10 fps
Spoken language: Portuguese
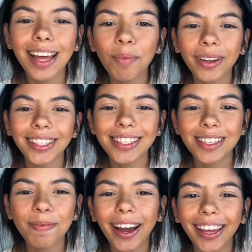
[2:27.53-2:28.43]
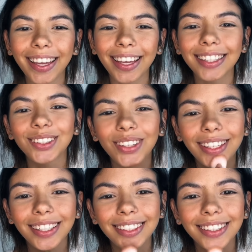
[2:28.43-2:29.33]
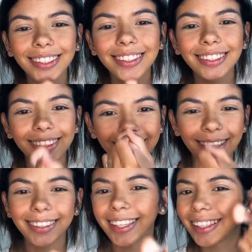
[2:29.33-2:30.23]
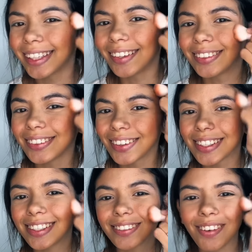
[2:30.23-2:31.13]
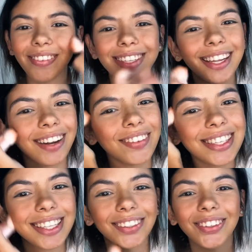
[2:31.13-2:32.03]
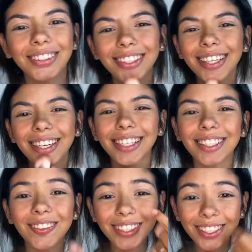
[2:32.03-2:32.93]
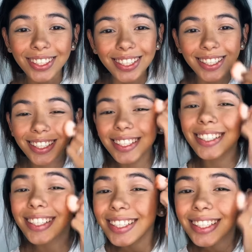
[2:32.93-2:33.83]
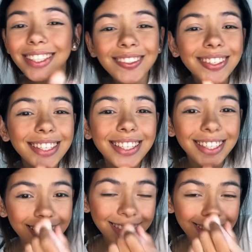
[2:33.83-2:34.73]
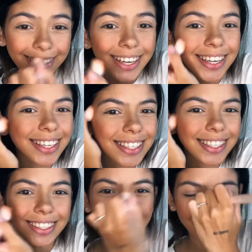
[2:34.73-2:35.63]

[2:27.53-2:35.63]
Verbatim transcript: Sabe quando a gente se maquia chorando? E aí tem que dar um sorrisinho pra passar na maçã do rosto. Aí você fica chorando e passando com um sorriso.